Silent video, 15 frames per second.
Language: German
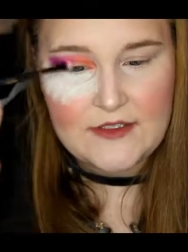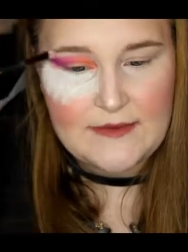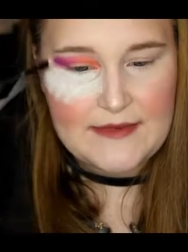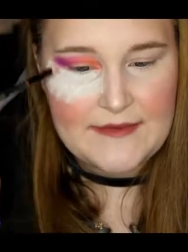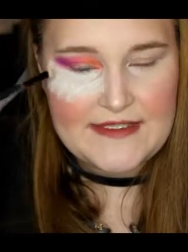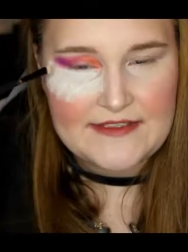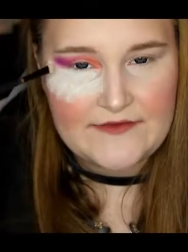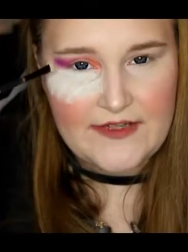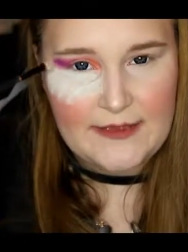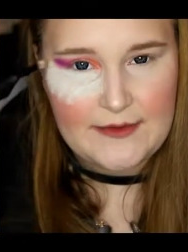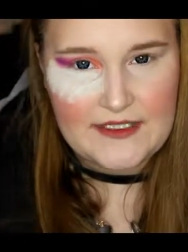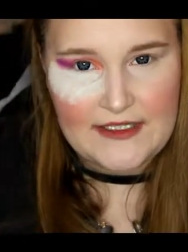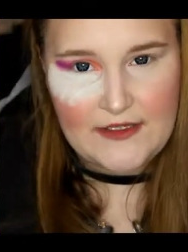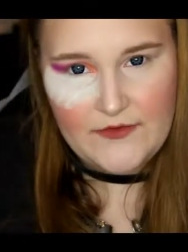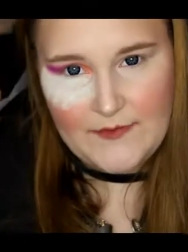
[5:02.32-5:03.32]
nochmal ein bisschen Farbe
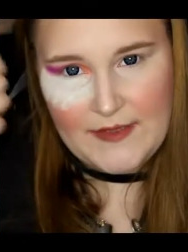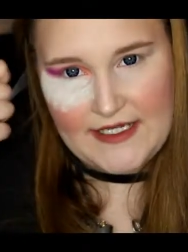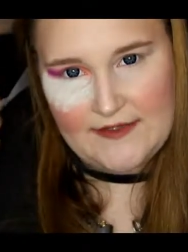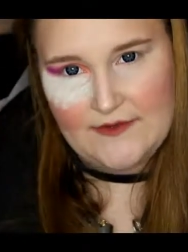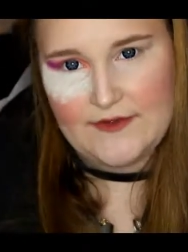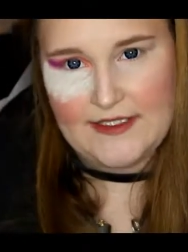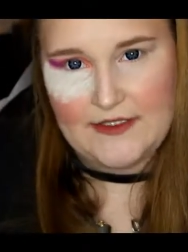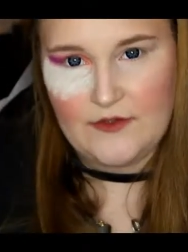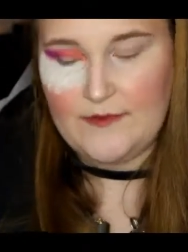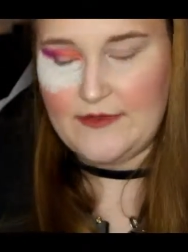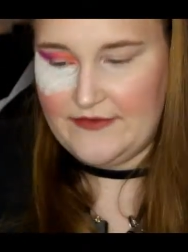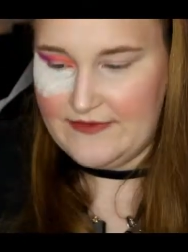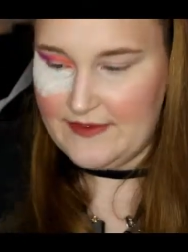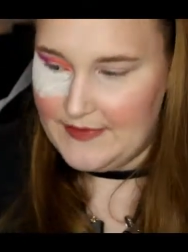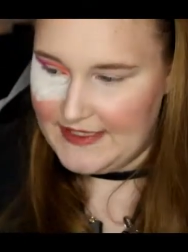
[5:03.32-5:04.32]
draufpacken und dann
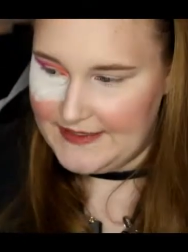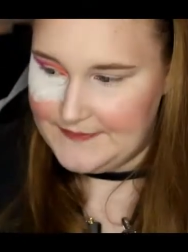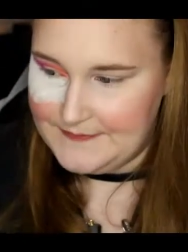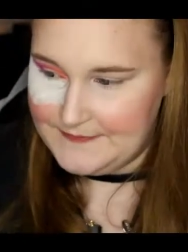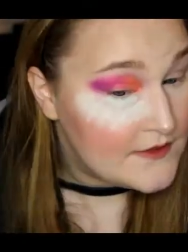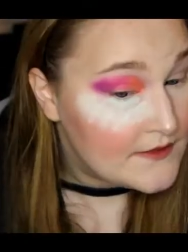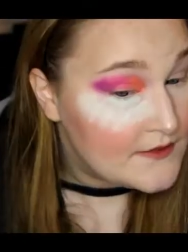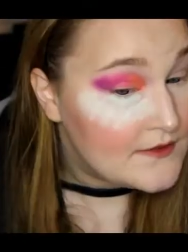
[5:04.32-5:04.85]
nochmal verblenden.